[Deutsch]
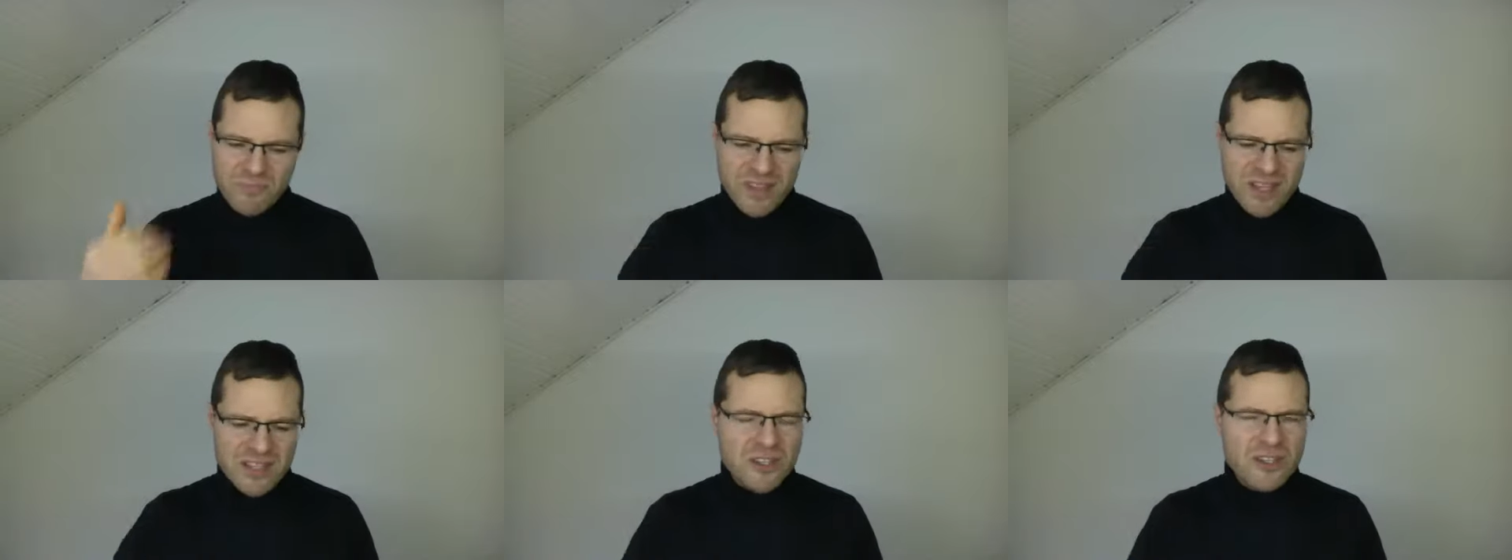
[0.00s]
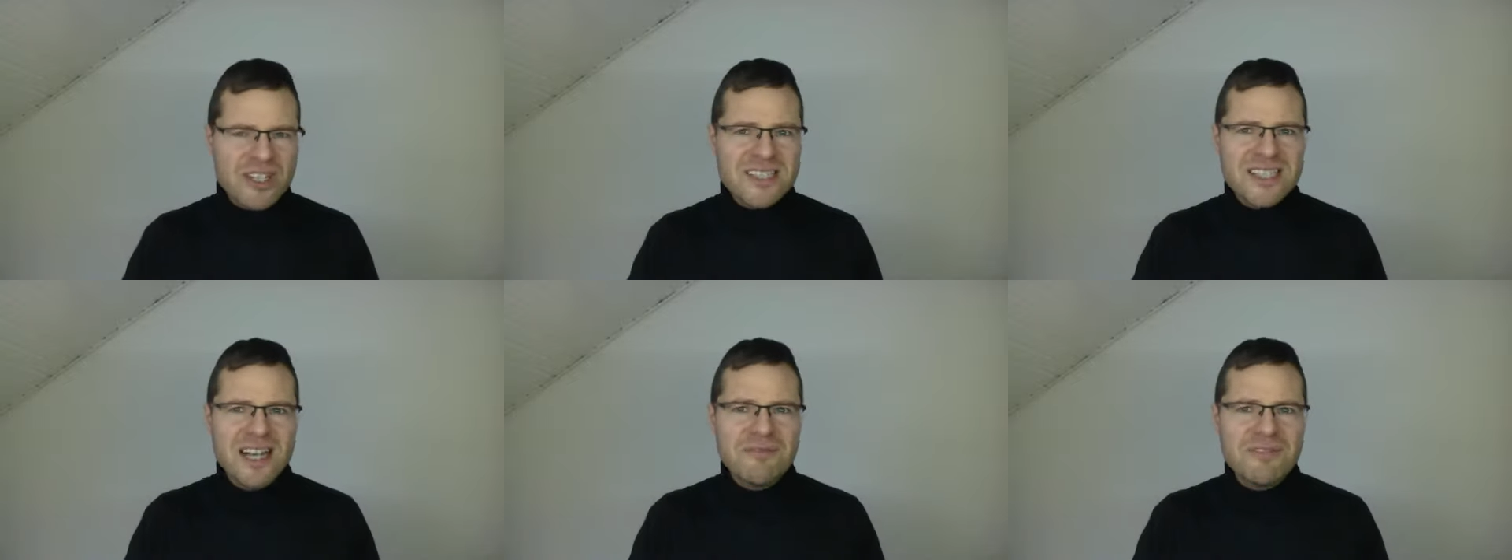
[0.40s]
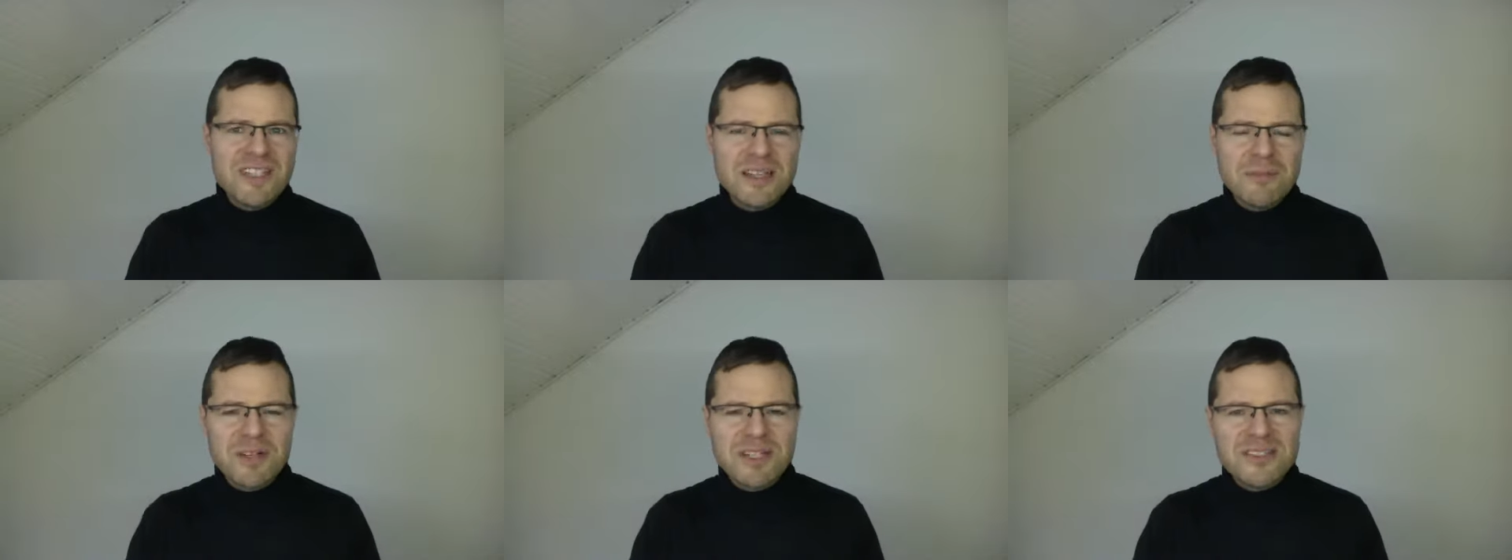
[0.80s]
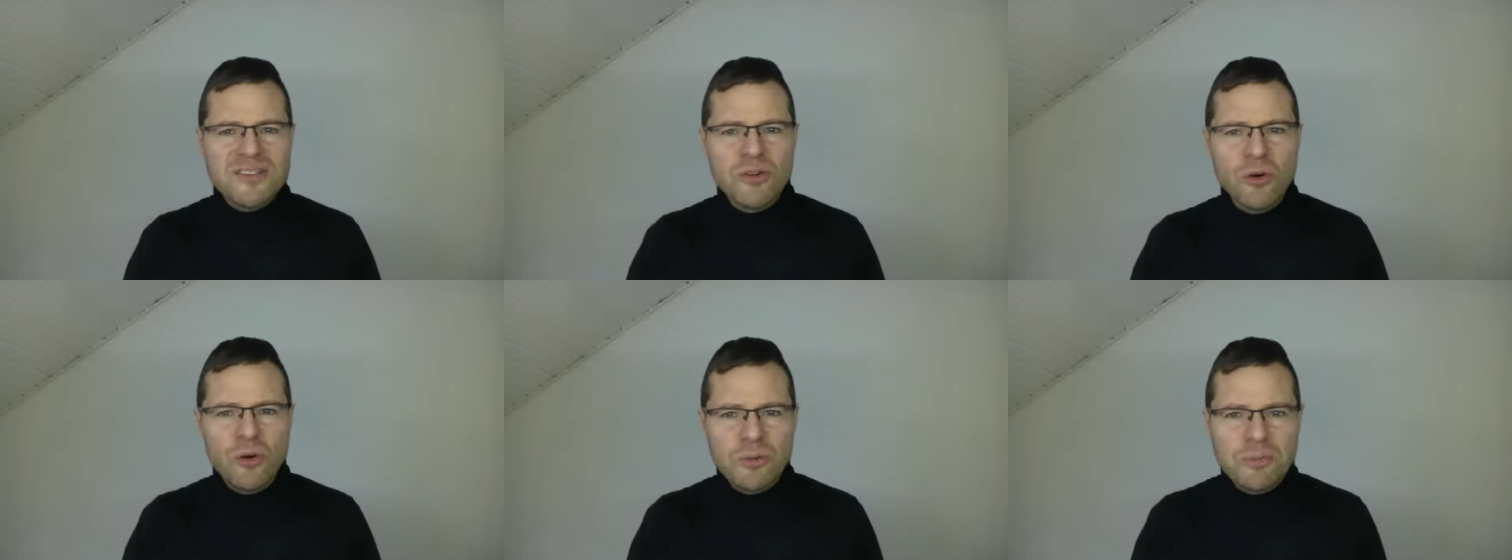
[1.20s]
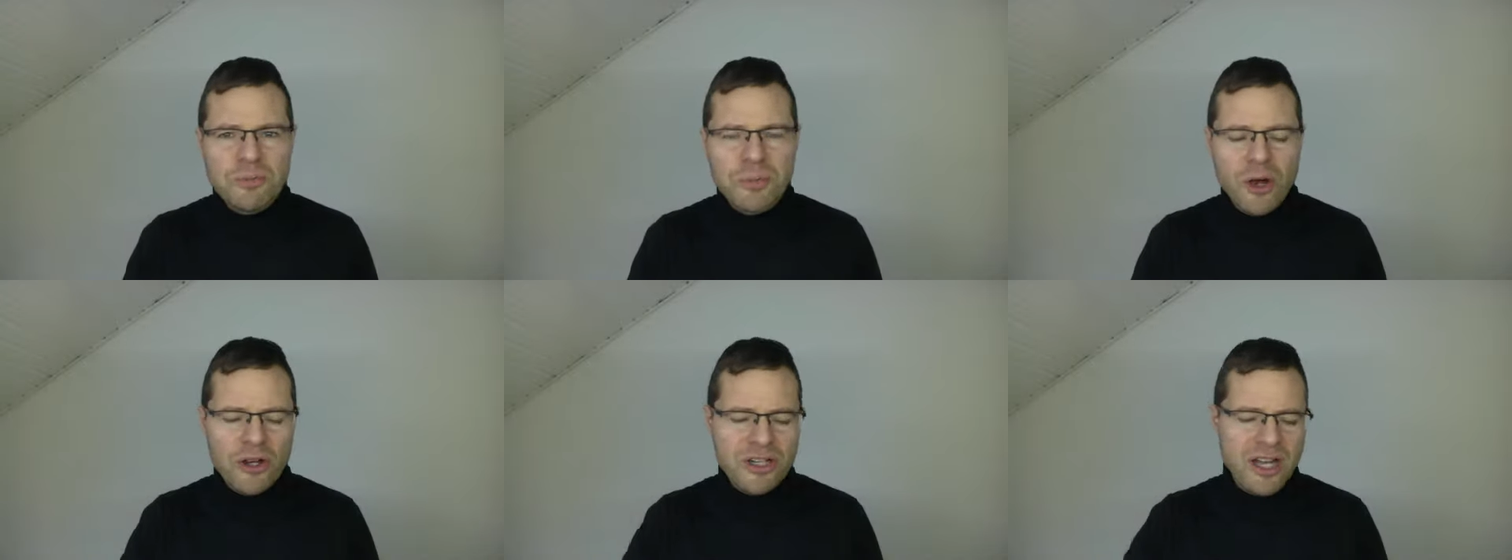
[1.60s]
solche Sachen wie Depression,
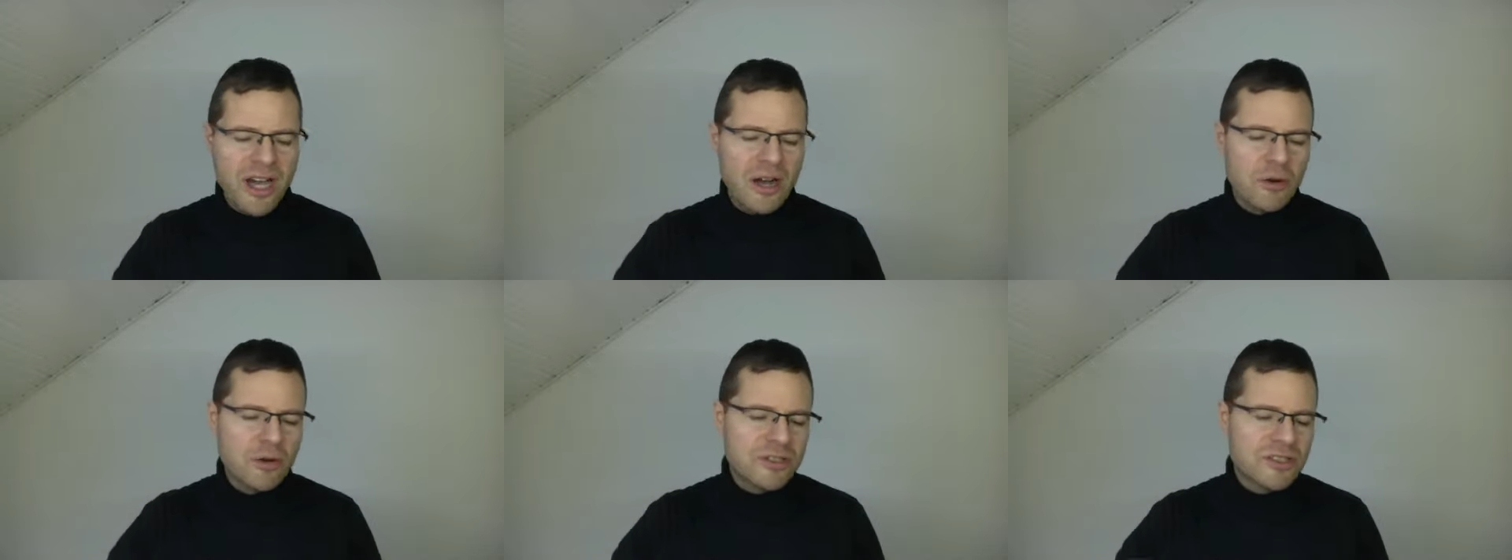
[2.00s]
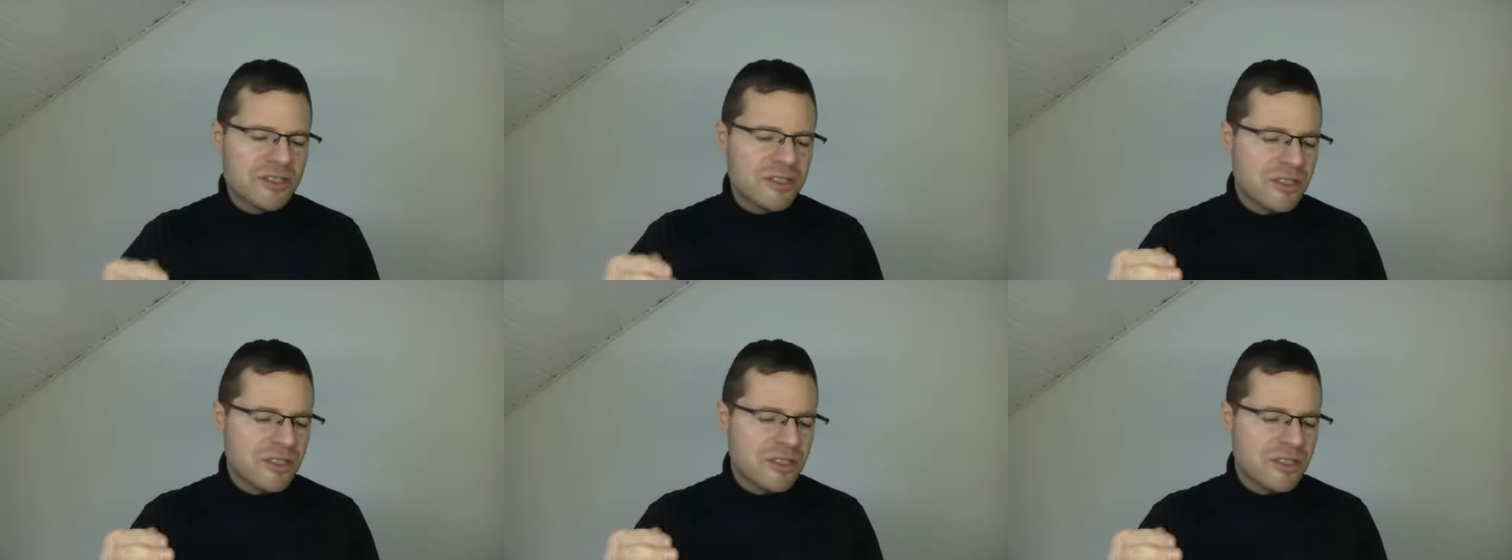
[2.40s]
Burnout,